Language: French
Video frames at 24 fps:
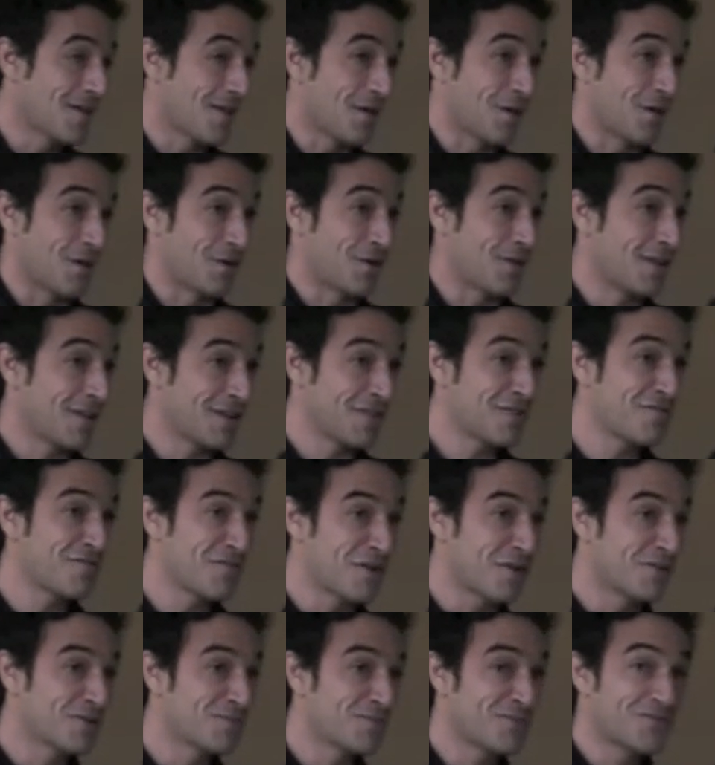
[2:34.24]
Alors la
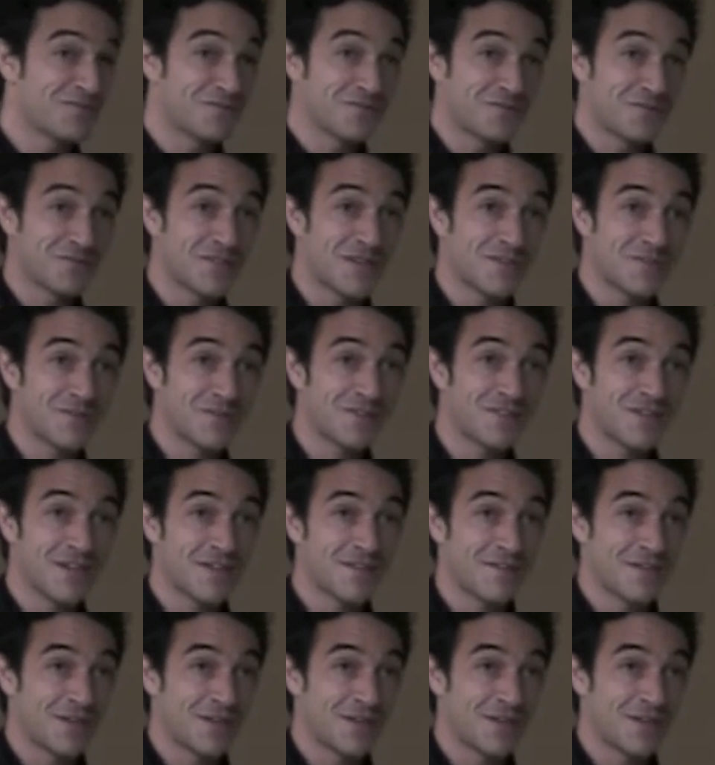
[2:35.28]
différence fondamentale,